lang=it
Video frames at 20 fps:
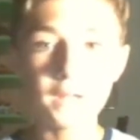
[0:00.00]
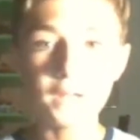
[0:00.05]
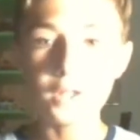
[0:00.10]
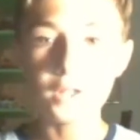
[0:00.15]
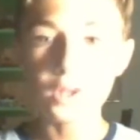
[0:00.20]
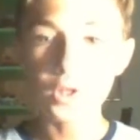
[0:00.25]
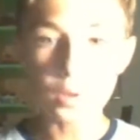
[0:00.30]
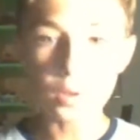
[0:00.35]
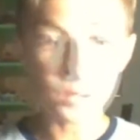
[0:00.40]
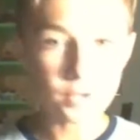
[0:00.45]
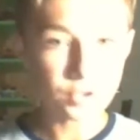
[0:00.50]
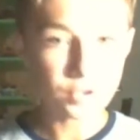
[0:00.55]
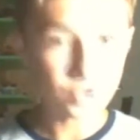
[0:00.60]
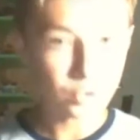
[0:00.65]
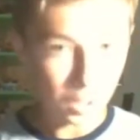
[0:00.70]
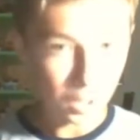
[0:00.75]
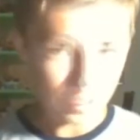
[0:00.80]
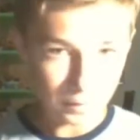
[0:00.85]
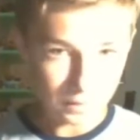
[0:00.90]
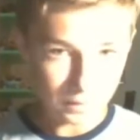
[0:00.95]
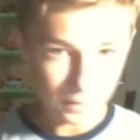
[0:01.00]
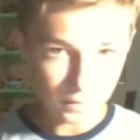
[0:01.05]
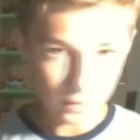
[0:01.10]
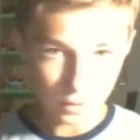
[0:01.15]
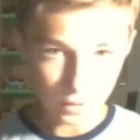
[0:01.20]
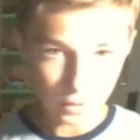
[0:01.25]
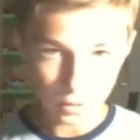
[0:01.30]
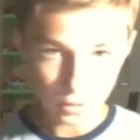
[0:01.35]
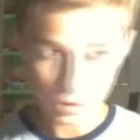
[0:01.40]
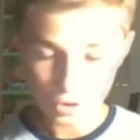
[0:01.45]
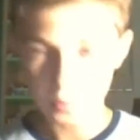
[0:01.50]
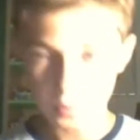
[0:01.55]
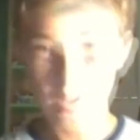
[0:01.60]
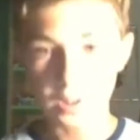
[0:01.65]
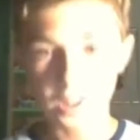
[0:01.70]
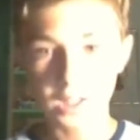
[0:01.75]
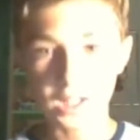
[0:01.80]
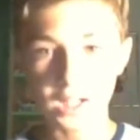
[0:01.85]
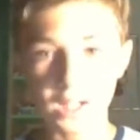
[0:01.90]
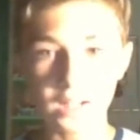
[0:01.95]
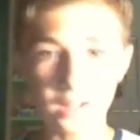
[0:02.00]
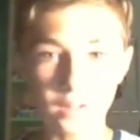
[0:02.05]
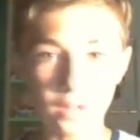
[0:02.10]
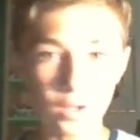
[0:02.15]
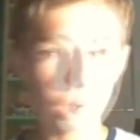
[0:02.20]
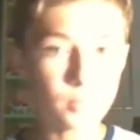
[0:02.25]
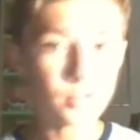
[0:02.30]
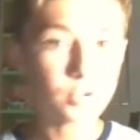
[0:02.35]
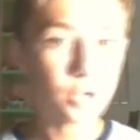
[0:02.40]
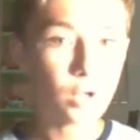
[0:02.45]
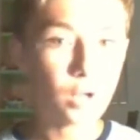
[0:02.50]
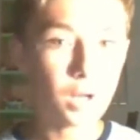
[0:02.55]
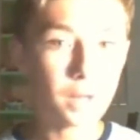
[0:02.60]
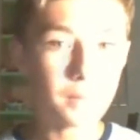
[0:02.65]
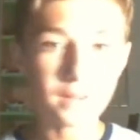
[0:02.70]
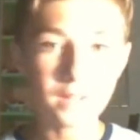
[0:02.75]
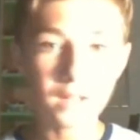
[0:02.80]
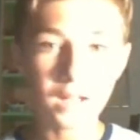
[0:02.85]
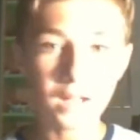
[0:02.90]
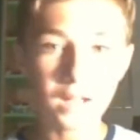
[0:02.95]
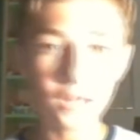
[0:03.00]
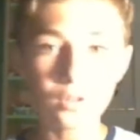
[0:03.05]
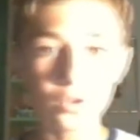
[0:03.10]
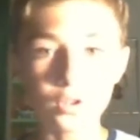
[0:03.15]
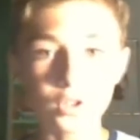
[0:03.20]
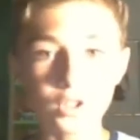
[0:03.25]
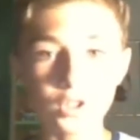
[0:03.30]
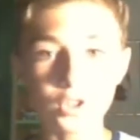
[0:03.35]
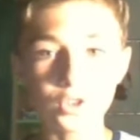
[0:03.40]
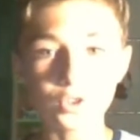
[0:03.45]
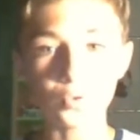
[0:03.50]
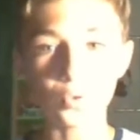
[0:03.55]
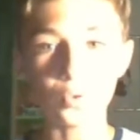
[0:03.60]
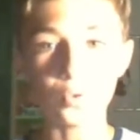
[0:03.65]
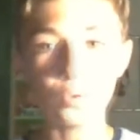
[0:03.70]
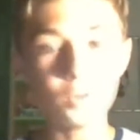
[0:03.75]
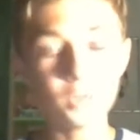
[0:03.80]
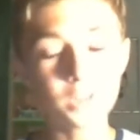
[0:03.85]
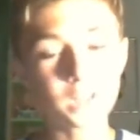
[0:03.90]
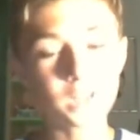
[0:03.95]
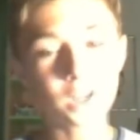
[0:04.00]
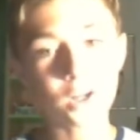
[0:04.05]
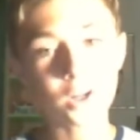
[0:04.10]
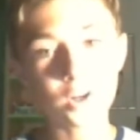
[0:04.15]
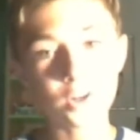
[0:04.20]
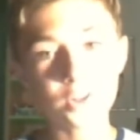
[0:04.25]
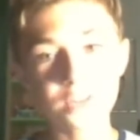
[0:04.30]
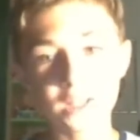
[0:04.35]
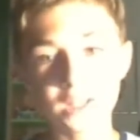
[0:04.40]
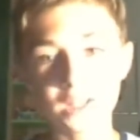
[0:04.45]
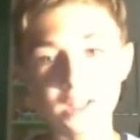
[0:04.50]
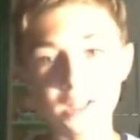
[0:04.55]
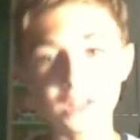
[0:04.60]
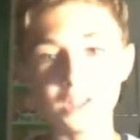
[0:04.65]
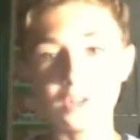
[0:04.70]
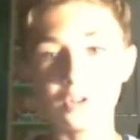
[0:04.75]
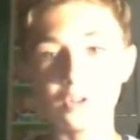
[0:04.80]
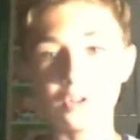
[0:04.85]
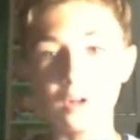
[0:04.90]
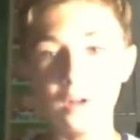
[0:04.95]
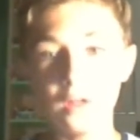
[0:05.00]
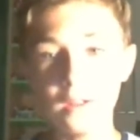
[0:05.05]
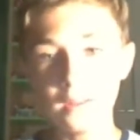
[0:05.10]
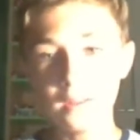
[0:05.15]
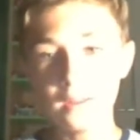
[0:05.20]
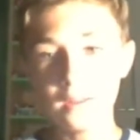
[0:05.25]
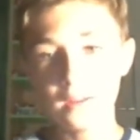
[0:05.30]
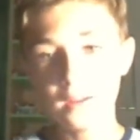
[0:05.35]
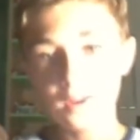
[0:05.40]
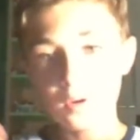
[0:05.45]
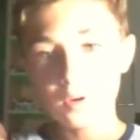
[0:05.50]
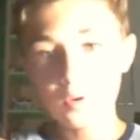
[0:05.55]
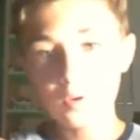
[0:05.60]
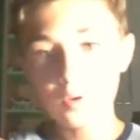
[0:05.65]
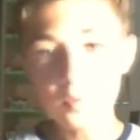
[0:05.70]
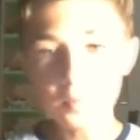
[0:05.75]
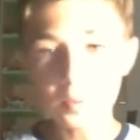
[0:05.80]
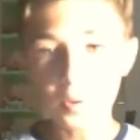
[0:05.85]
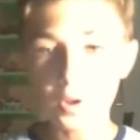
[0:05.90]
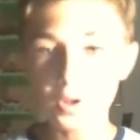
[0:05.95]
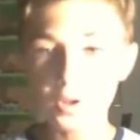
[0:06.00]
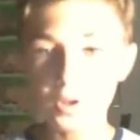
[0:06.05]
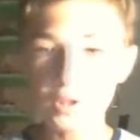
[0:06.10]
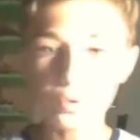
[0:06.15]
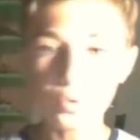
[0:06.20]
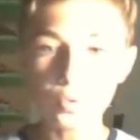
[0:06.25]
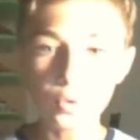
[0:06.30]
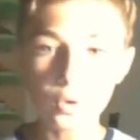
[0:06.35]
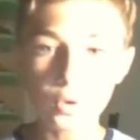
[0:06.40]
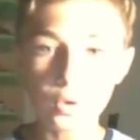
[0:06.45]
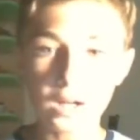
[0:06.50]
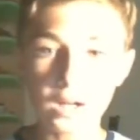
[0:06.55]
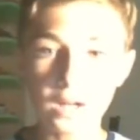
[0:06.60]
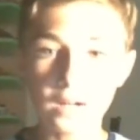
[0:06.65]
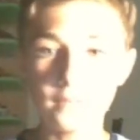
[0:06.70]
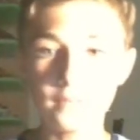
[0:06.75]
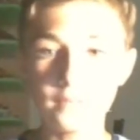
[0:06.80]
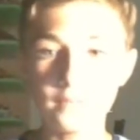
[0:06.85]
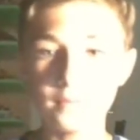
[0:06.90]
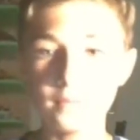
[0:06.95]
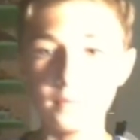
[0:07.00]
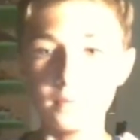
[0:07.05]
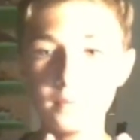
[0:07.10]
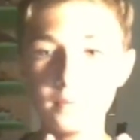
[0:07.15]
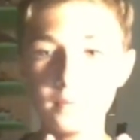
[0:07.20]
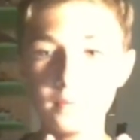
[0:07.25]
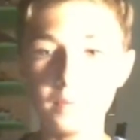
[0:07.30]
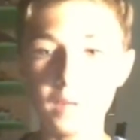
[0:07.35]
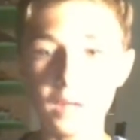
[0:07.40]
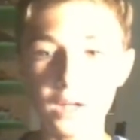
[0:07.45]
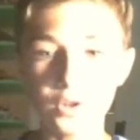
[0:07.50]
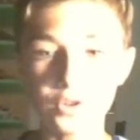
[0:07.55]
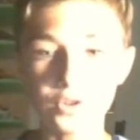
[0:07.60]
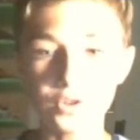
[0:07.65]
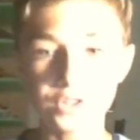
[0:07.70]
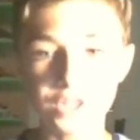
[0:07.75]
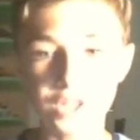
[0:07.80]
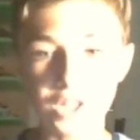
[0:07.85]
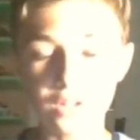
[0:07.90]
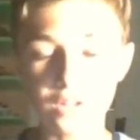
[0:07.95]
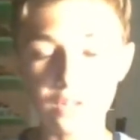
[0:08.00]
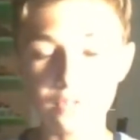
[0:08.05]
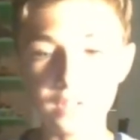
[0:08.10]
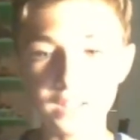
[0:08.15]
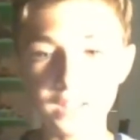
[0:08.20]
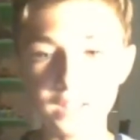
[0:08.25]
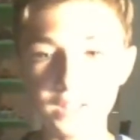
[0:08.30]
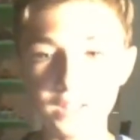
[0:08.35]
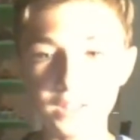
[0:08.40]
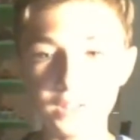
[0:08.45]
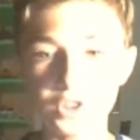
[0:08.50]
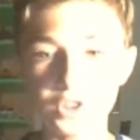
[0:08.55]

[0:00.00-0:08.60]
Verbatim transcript: Io non mi sto lamentando, cioè per carità, non mi sto lamentando con nessuno. L'unica cosa è che dico un po' di cura per i nostri servizi,